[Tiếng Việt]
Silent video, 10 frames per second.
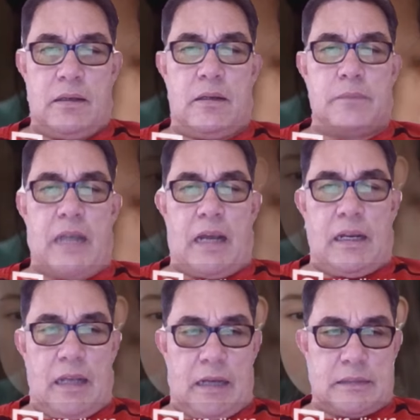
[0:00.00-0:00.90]
hôm
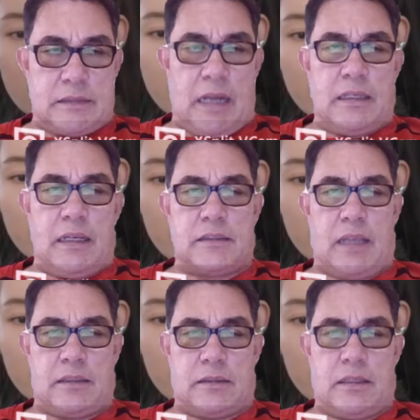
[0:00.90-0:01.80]
nay là đại lễ
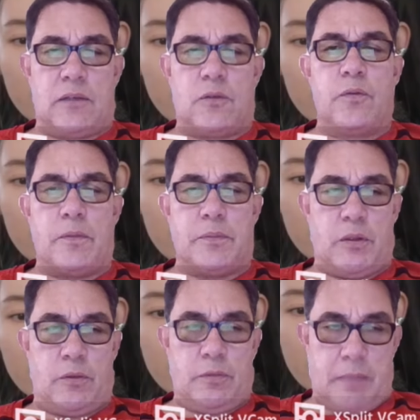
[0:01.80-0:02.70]
thành thân của phong
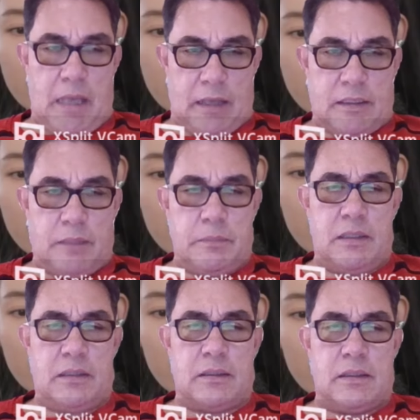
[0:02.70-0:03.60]
vũ và nhiễm
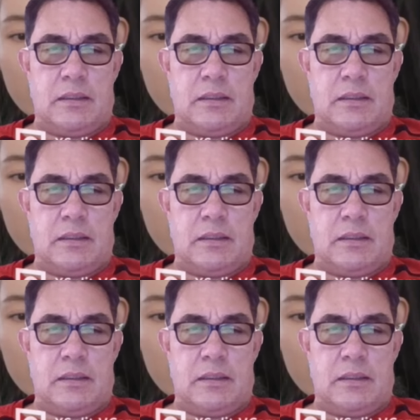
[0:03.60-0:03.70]
hương